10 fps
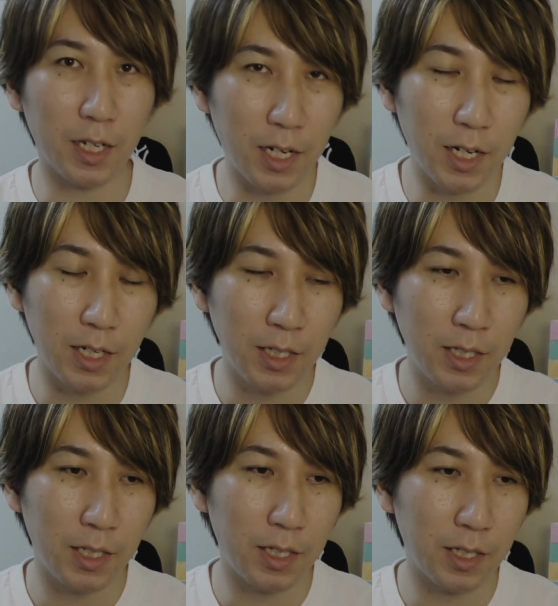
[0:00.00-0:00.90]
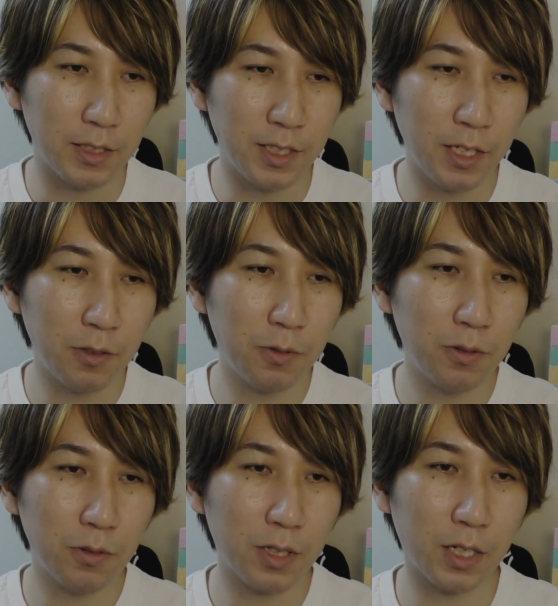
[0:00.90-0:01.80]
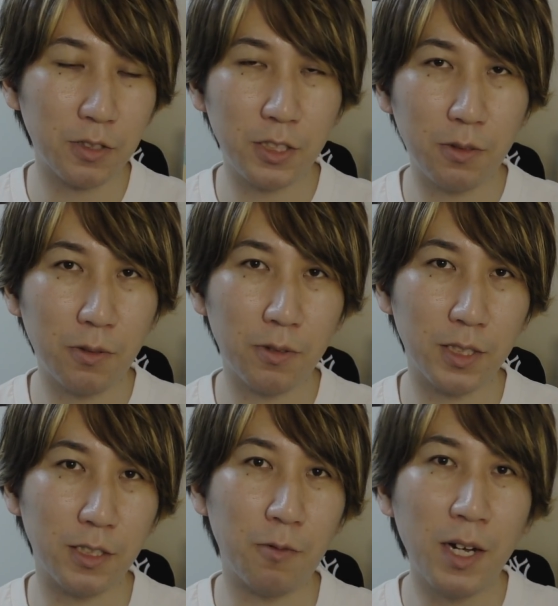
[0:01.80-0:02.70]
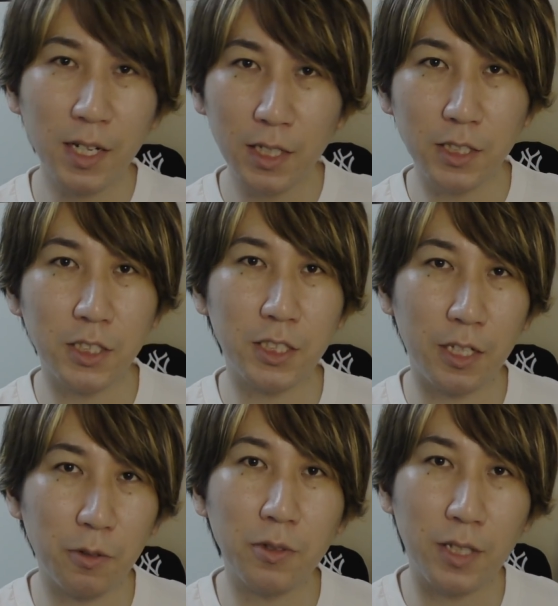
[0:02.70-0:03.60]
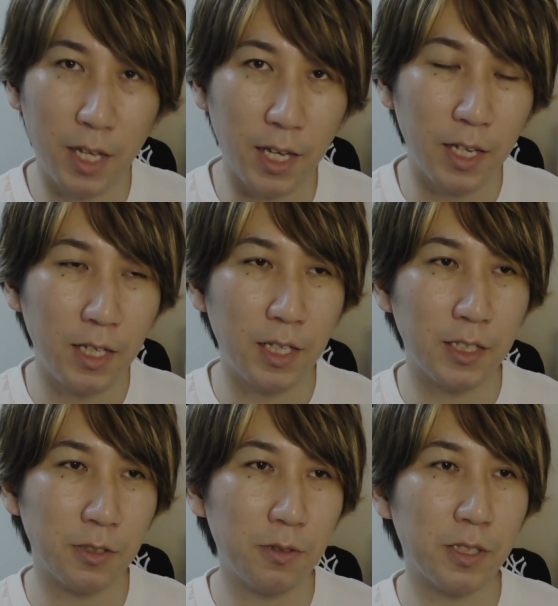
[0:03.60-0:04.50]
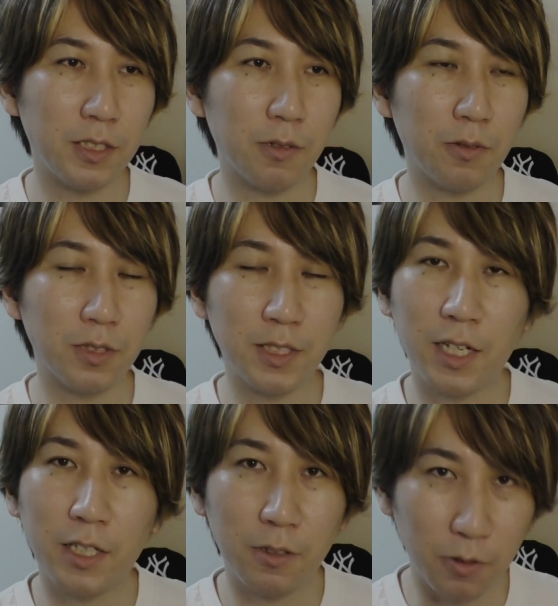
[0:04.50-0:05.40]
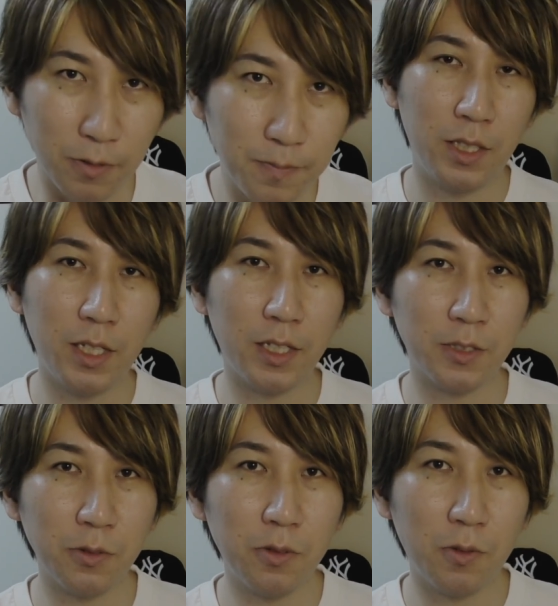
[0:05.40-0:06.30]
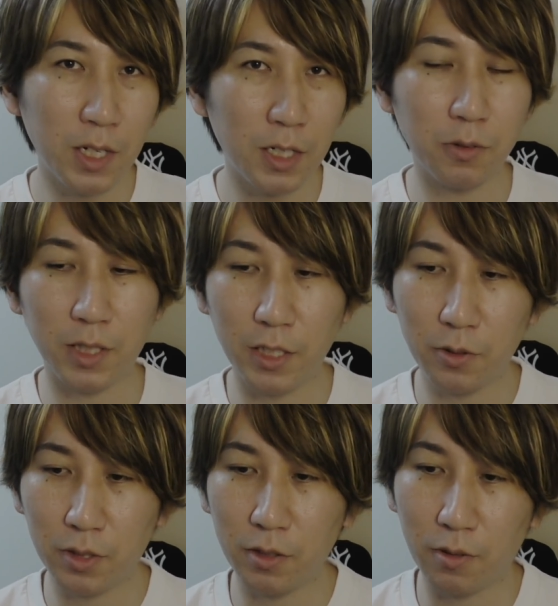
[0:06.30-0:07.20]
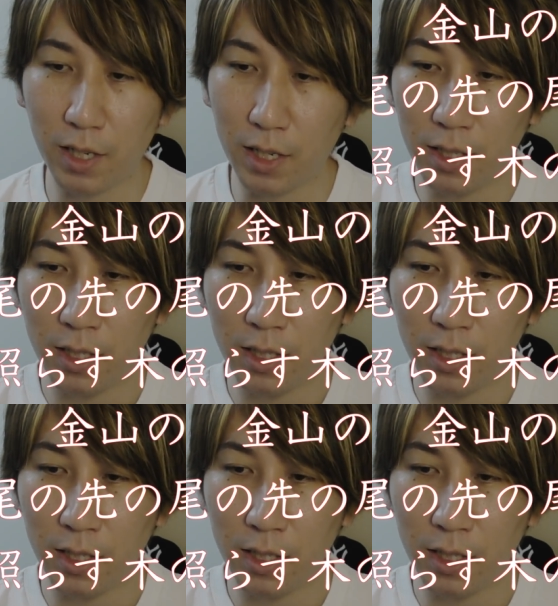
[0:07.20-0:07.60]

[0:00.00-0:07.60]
が、えー、財宝の隠しどころをですね、和歌にして読んで、えー、それをですね、こう伝えてると。で、えー、その和歌の内容っていうのが、